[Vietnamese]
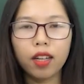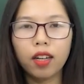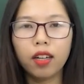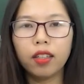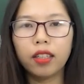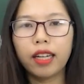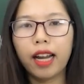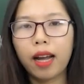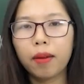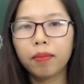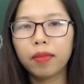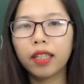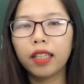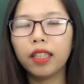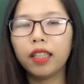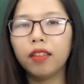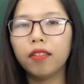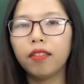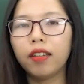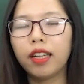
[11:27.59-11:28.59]
Ở Nam
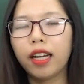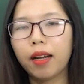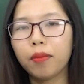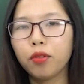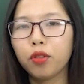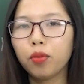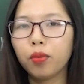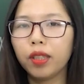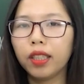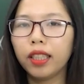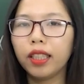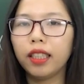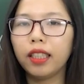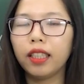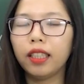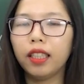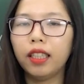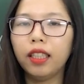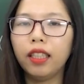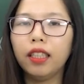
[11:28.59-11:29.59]
Kỳ và Nam Trung
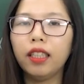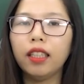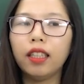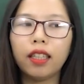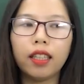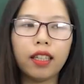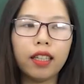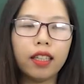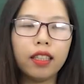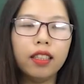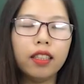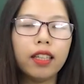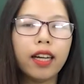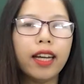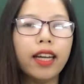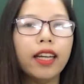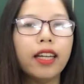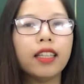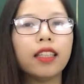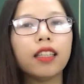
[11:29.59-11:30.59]
Kỳ thì những
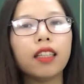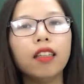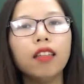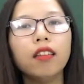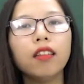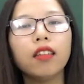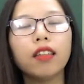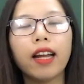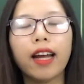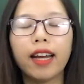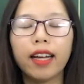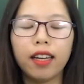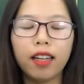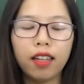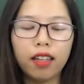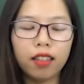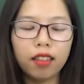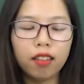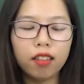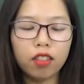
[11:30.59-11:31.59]
cái hình thức này
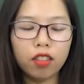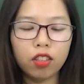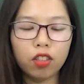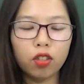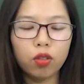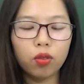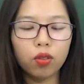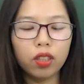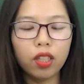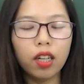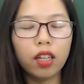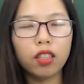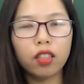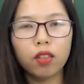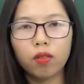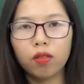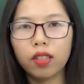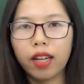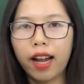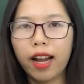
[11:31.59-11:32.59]
được sử dụng rất là
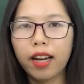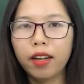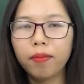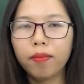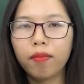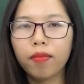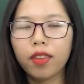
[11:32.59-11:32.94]
rộng rãi.